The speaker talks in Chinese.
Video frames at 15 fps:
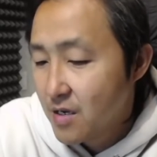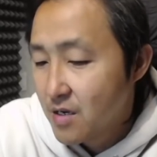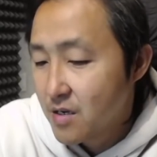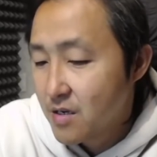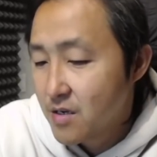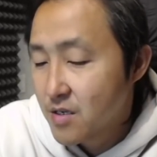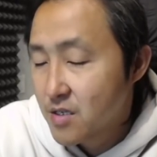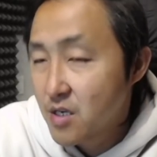
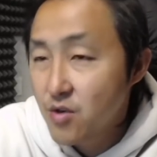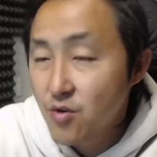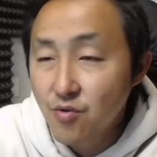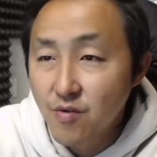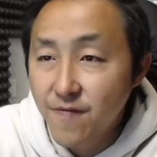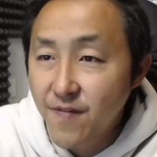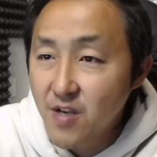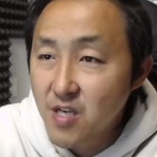呃，这
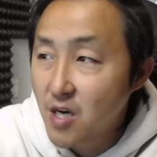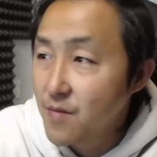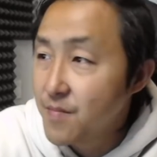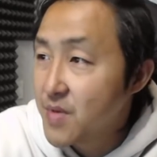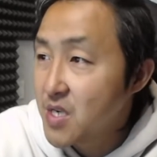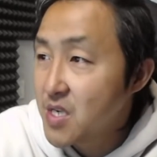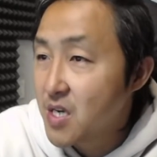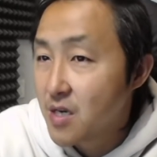就非常
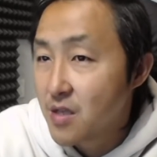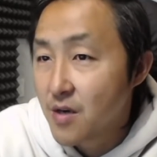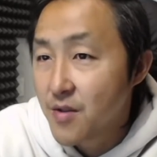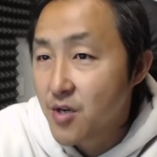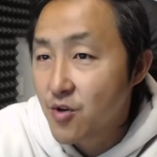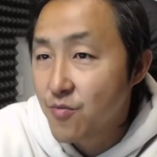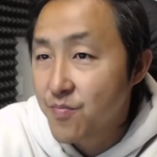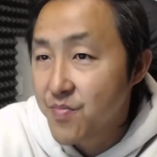明显的
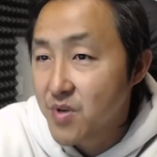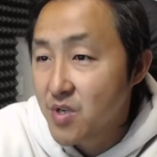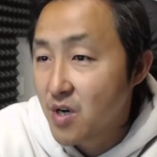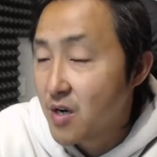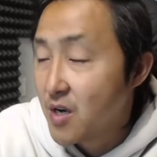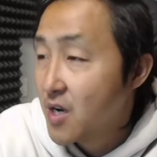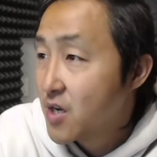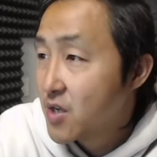能够比
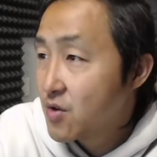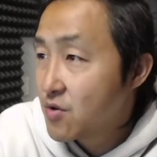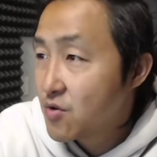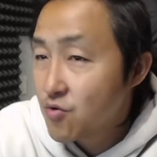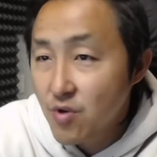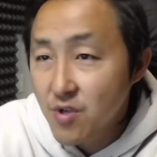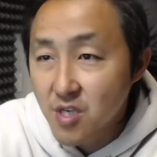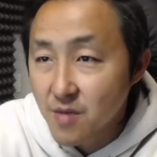较，就
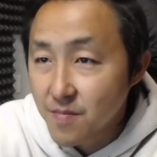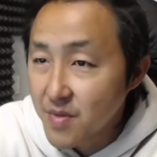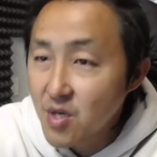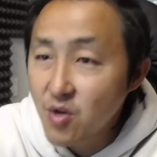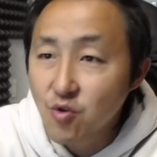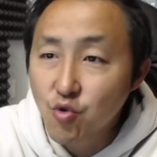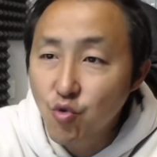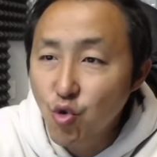是说你没
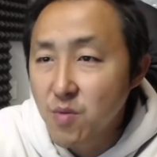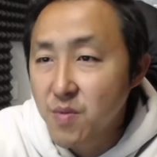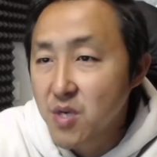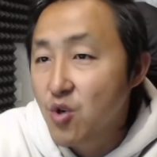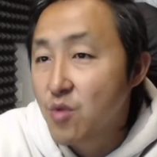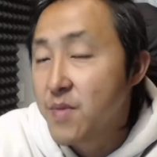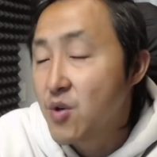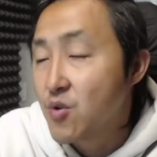有对比
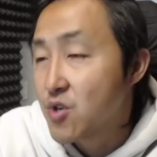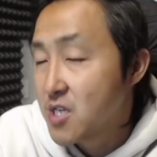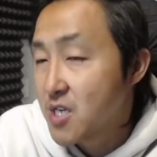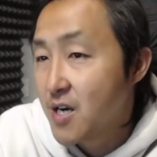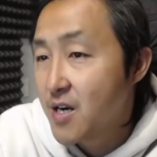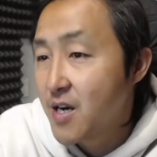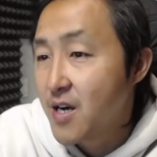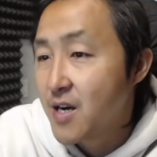就没有
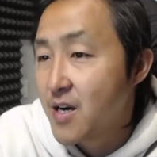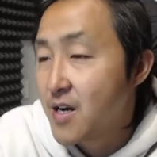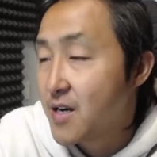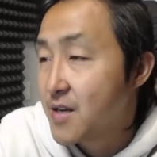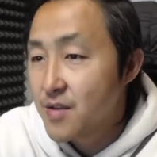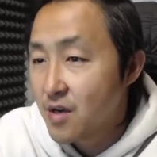伤害啊。